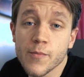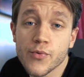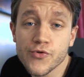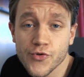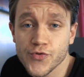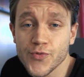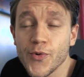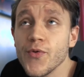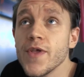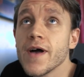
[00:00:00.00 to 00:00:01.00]
Bonjour tout le
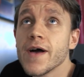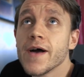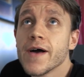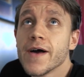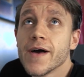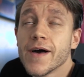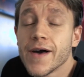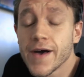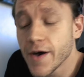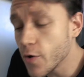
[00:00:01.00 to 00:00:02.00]
monde. Euh,